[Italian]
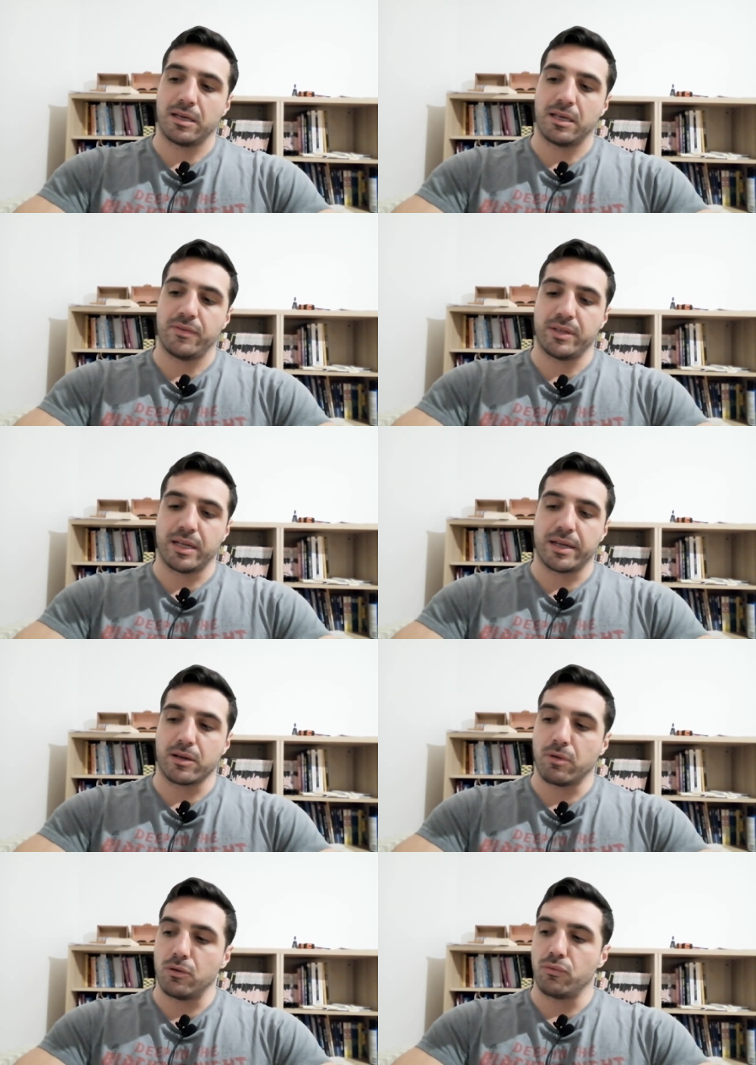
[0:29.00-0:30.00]
evitare
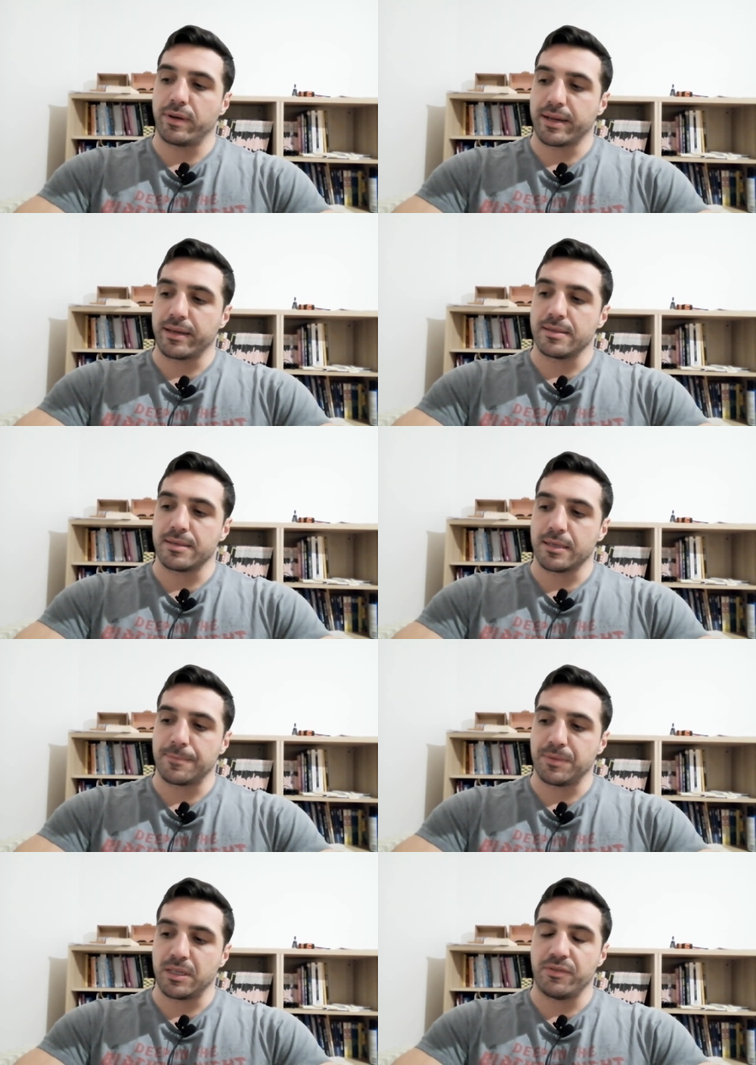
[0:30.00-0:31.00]
qualunque carenza
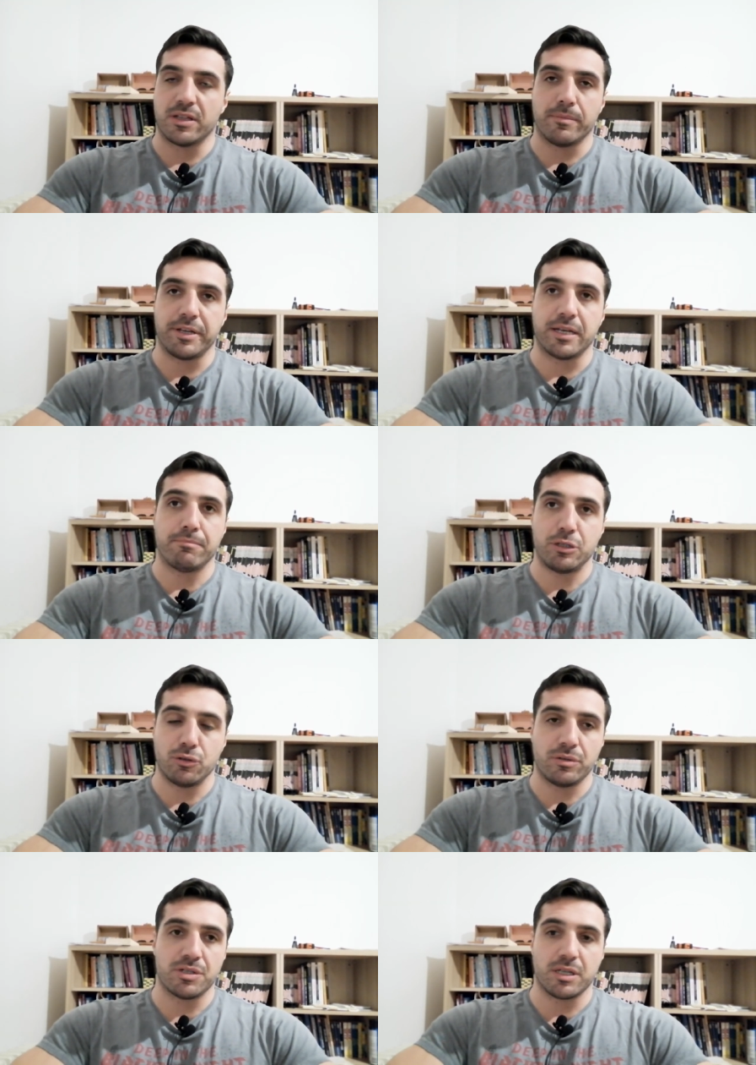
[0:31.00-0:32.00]
di vitamina
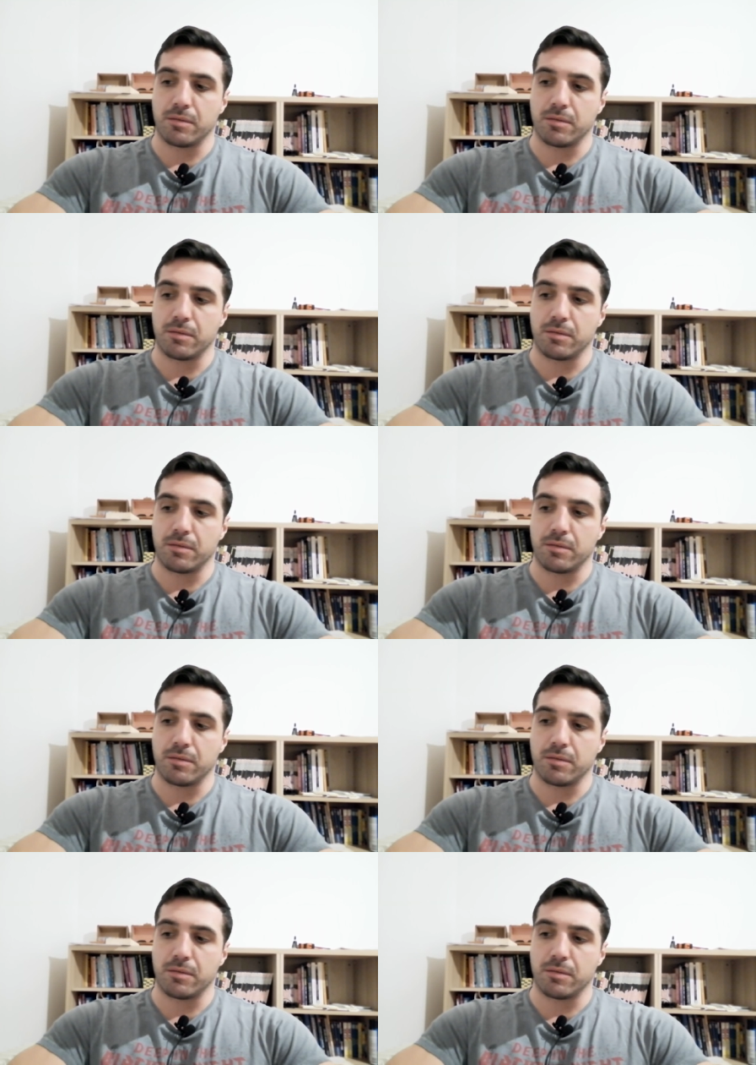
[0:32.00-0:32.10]
B12,